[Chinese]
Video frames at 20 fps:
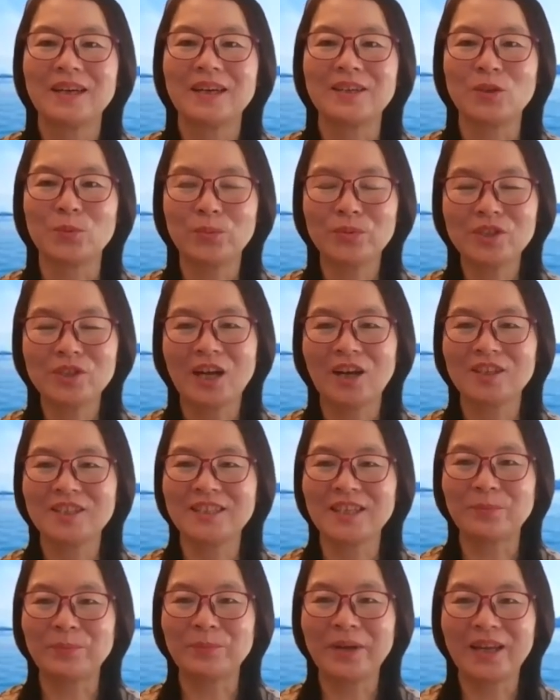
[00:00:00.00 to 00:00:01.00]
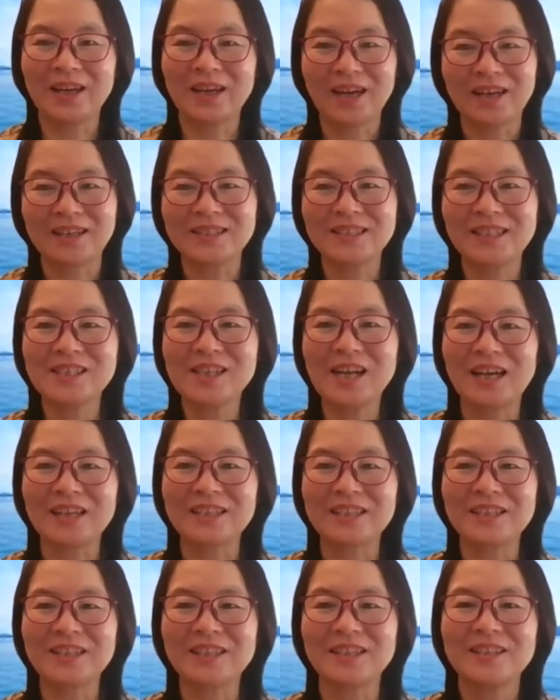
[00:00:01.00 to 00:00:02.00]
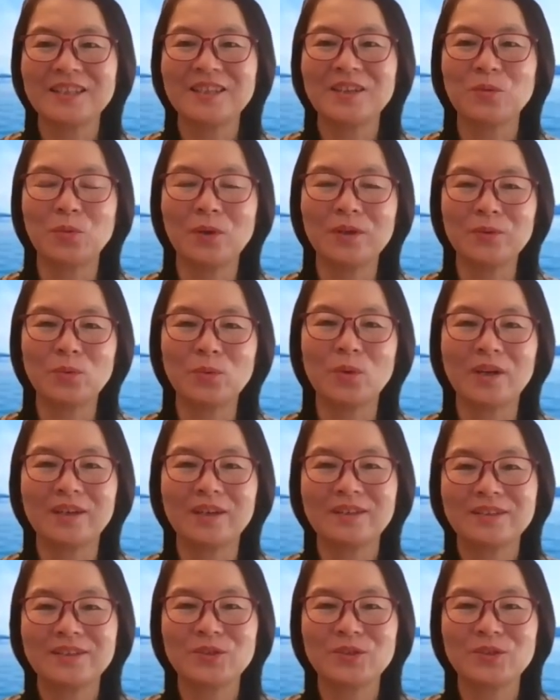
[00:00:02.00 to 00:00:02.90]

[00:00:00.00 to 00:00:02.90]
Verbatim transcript: 有不少姐妹哈，经常的问我，